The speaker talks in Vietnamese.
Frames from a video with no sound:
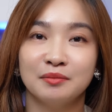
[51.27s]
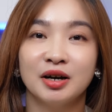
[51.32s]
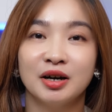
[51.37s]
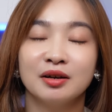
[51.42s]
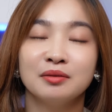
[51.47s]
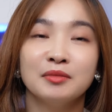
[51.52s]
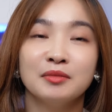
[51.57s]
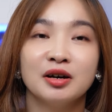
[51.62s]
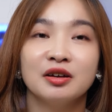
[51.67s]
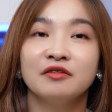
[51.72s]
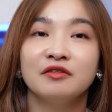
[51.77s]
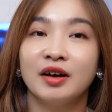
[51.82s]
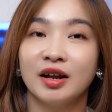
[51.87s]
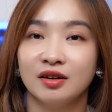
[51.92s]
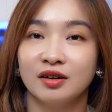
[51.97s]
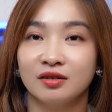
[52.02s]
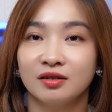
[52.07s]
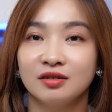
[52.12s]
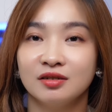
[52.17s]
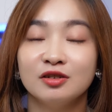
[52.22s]
bới bới và
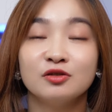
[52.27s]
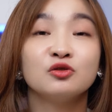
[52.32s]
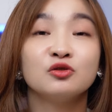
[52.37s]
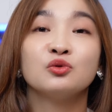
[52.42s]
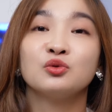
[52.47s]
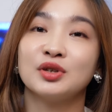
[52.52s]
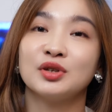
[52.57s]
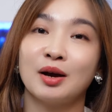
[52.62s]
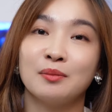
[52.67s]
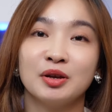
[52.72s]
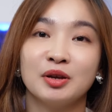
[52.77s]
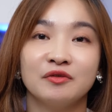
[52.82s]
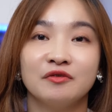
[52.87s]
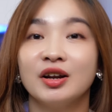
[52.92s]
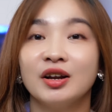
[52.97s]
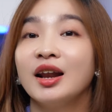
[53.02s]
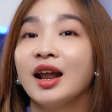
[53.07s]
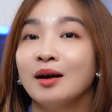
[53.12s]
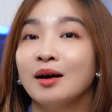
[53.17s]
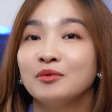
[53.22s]
nhưng dù sao mình
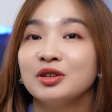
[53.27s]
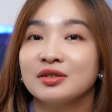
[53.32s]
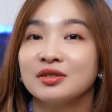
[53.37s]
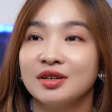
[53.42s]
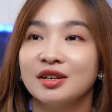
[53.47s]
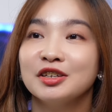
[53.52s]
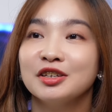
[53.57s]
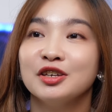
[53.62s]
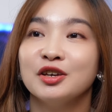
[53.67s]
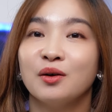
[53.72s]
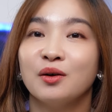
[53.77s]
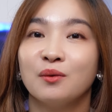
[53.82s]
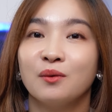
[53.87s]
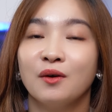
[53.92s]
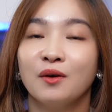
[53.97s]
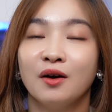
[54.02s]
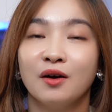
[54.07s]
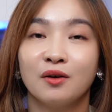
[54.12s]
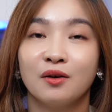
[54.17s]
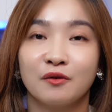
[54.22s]
vẫn làm được rất nhiều
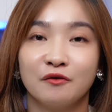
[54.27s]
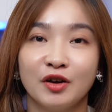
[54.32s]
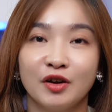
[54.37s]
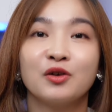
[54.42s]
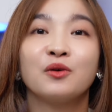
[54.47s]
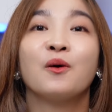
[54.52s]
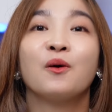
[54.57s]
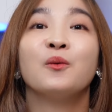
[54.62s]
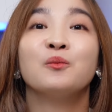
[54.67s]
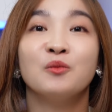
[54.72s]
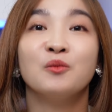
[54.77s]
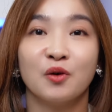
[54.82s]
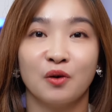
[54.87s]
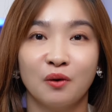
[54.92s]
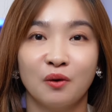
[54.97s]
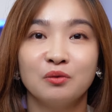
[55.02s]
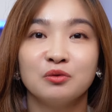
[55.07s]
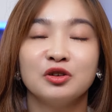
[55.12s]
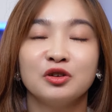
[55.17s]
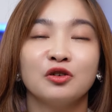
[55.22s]
việc cùng một
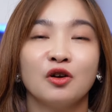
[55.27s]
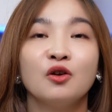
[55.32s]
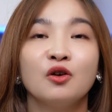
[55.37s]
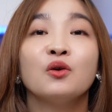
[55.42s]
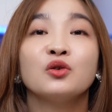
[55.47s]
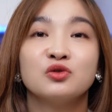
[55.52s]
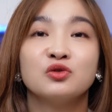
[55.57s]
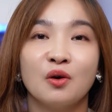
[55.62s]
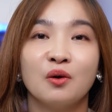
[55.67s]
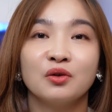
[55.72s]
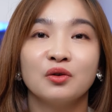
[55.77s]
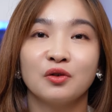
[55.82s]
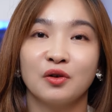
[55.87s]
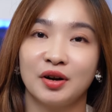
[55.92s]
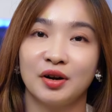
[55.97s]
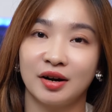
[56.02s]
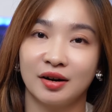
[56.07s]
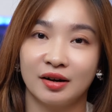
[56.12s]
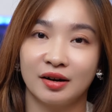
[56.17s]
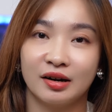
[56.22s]
lúc nhưng nó lộn xộn.
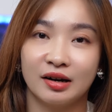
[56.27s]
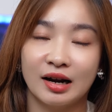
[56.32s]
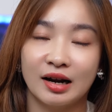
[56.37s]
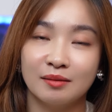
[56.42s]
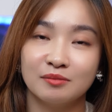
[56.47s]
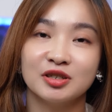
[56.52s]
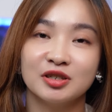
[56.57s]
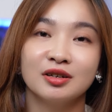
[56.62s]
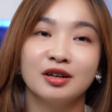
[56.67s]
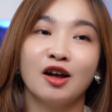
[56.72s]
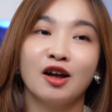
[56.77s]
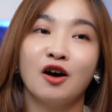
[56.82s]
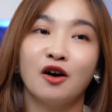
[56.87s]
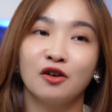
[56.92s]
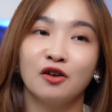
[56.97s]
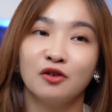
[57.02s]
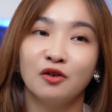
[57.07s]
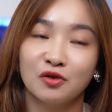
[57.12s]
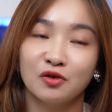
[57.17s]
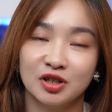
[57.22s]
Còn nam giới là họ
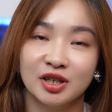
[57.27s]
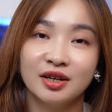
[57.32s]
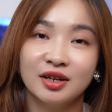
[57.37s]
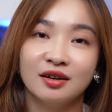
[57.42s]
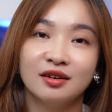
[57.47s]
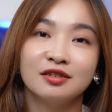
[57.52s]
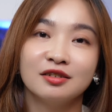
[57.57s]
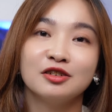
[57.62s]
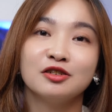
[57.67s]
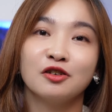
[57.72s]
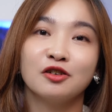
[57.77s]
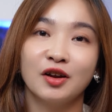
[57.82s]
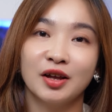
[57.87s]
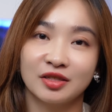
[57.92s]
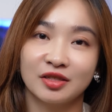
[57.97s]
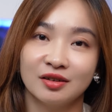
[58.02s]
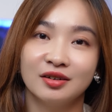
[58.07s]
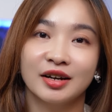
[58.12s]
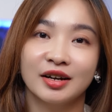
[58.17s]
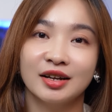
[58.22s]
logic hơn nhưng nó lại
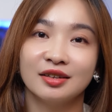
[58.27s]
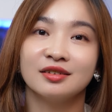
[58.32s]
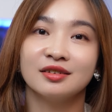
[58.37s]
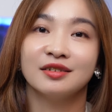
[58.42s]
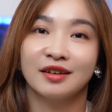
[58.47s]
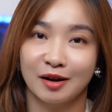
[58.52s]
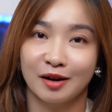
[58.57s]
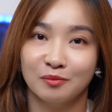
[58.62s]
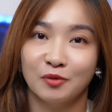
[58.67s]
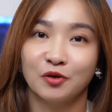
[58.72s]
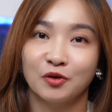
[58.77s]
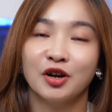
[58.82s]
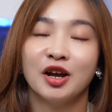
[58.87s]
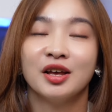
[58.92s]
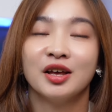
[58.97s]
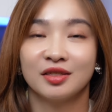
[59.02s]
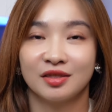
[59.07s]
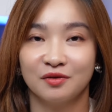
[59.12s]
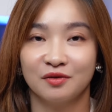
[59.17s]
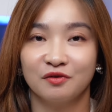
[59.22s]
từng ngăn từng ngăn một,
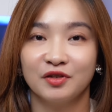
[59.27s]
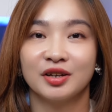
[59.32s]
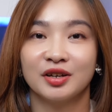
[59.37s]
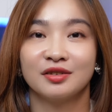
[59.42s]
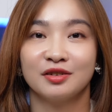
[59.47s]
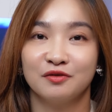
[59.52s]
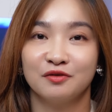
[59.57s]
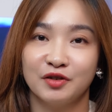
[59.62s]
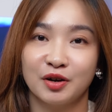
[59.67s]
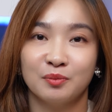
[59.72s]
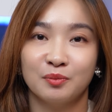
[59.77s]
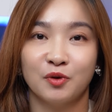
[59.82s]
từng việc từng việc